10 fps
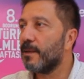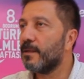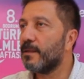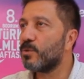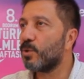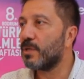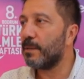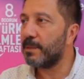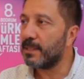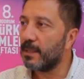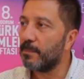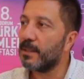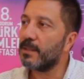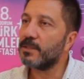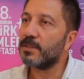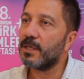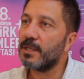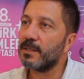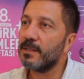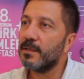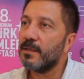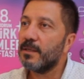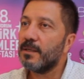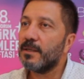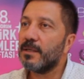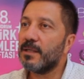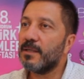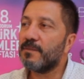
e, sosyal medyayla bağlaştırarak e,